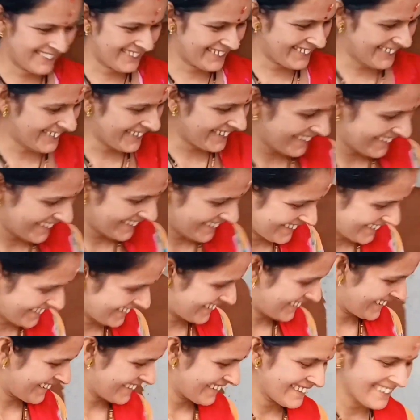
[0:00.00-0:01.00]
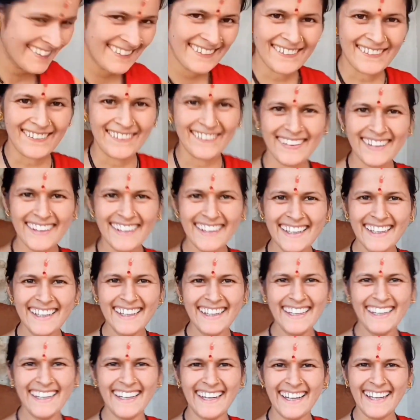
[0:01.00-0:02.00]
मामी हेलो बोल दो
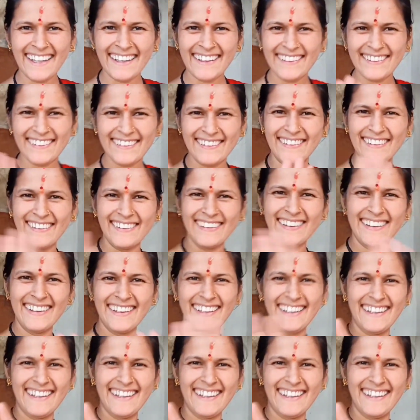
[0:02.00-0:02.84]
ब्लॉग